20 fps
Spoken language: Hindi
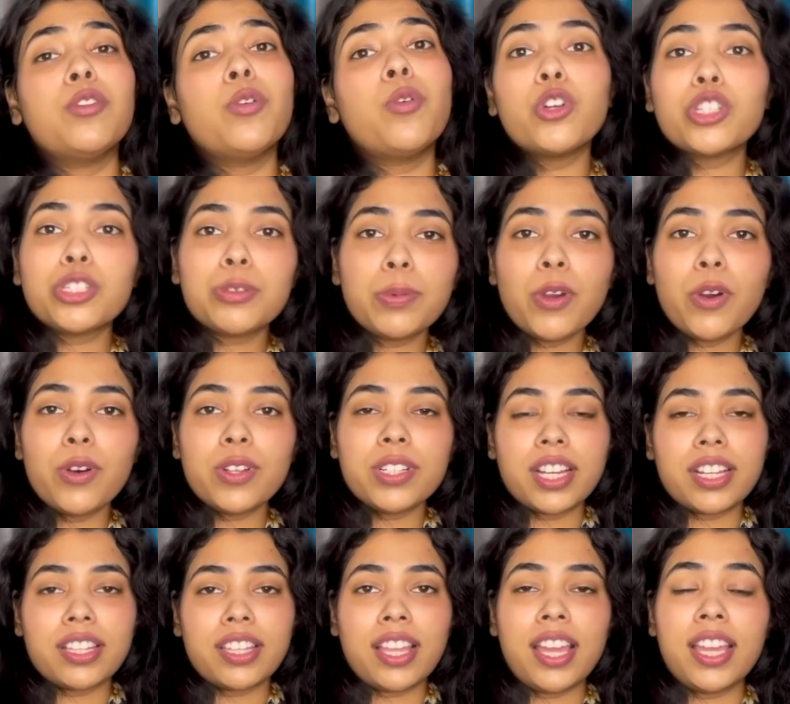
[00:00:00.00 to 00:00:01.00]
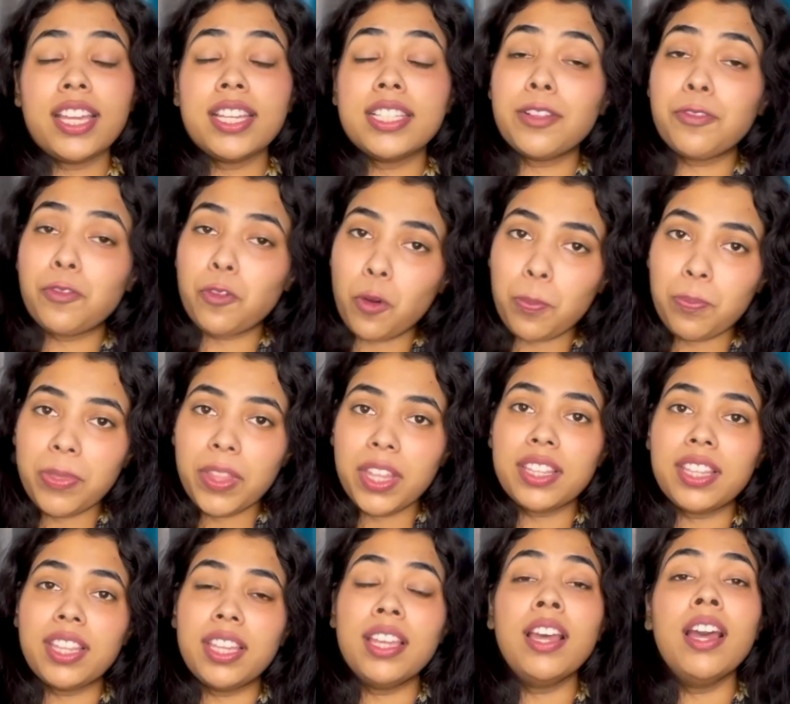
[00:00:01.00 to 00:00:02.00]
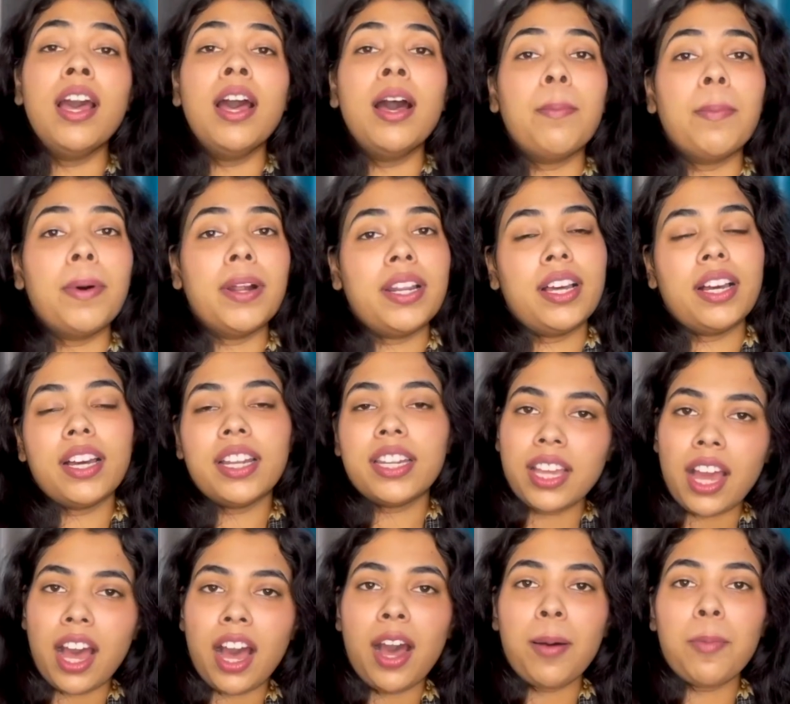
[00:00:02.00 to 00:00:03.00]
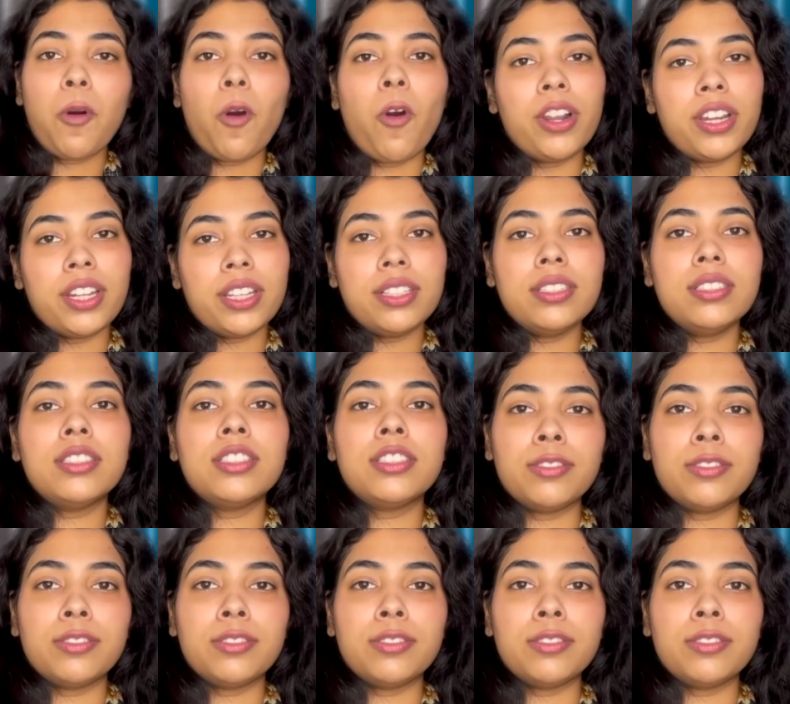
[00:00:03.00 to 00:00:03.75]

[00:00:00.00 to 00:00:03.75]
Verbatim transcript: so, कुछ भी हो सकता है ये सिर्फ ओपनिंग थी बट अगर या हम ऑडियंस